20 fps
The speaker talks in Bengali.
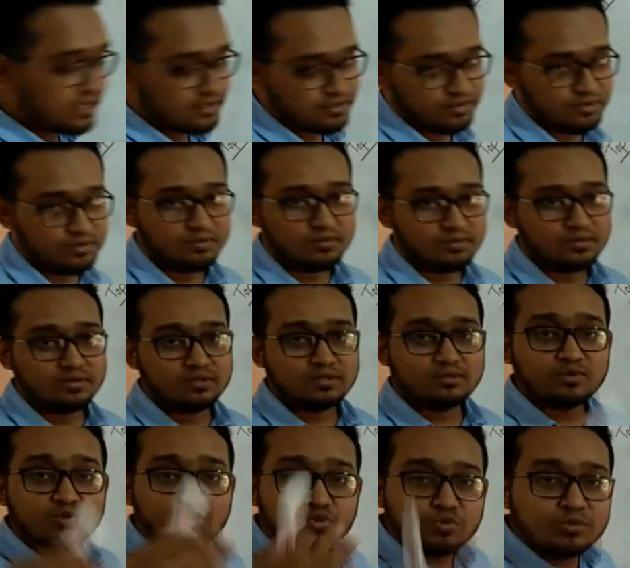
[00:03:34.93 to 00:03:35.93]
পার্সন
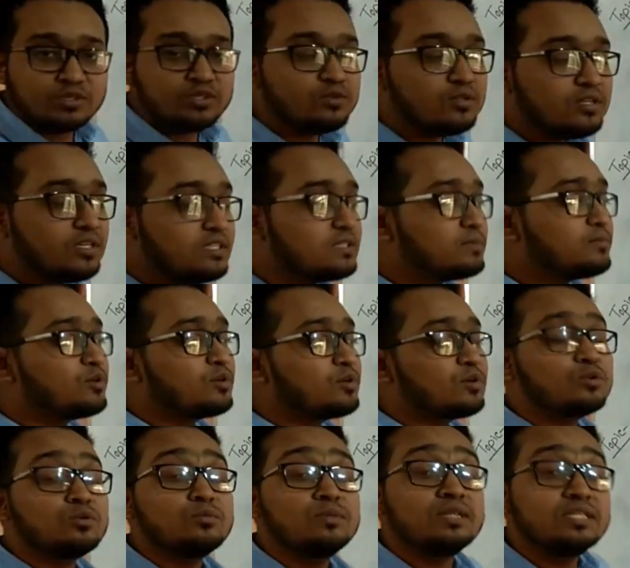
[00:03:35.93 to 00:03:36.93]
যেমন তুমি যদি নিজে মনে
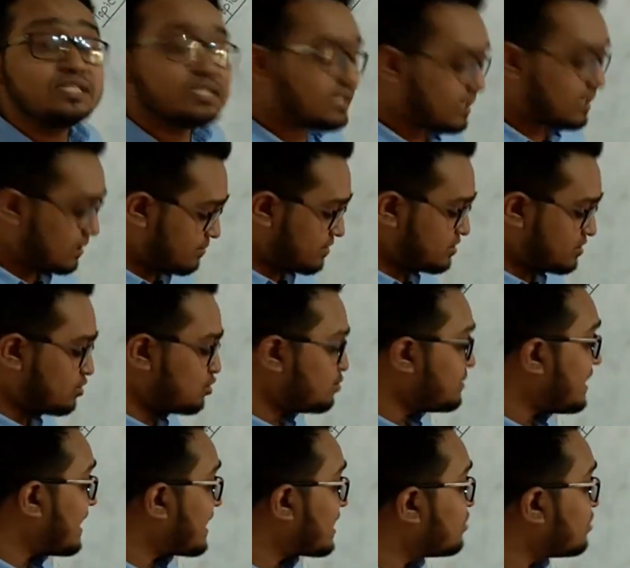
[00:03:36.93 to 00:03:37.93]
করো তুমি নিজে সেকেন্ড পার্সন
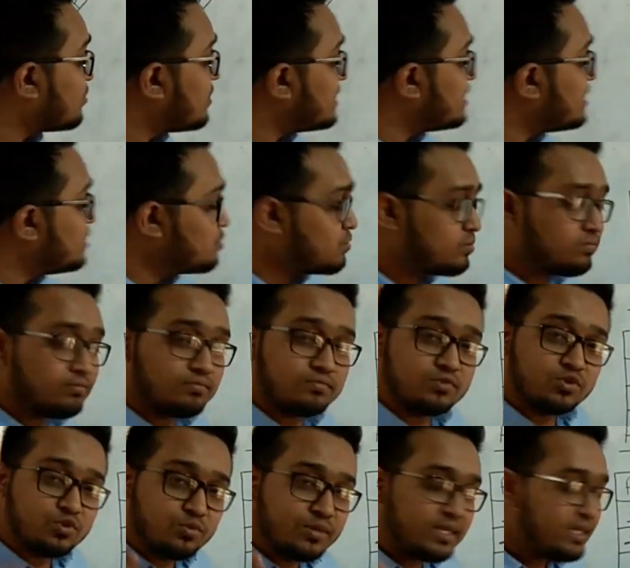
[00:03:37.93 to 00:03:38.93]
তুমি একা হলে ইউ
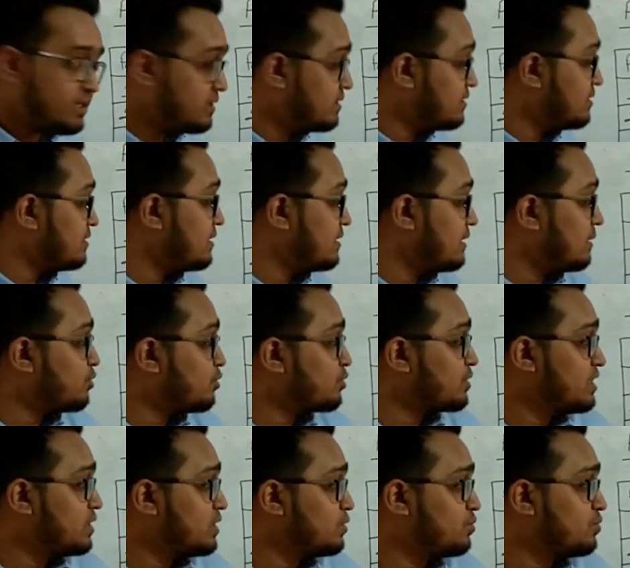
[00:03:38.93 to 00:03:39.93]
তুমি এবং
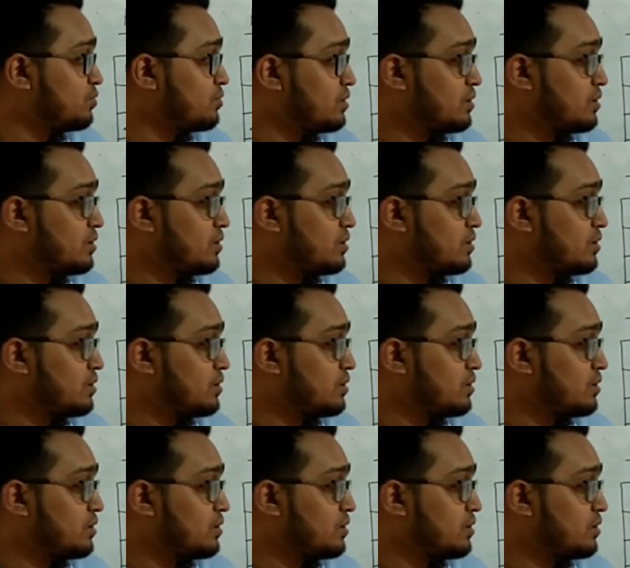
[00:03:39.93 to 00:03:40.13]
ইউ